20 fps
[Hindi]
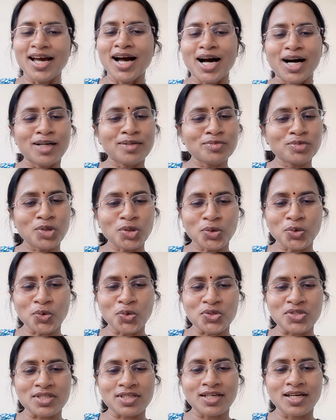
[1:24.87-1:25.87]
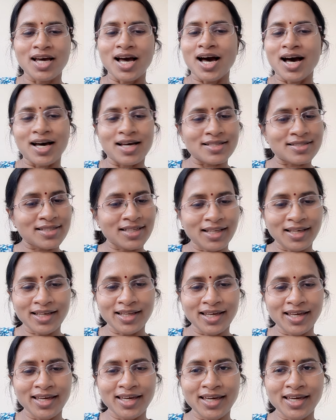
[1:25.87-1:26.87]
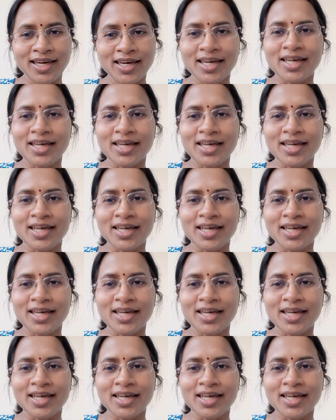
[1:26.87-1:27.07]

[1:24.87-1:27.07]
हम तो कुछ हासिल नहीं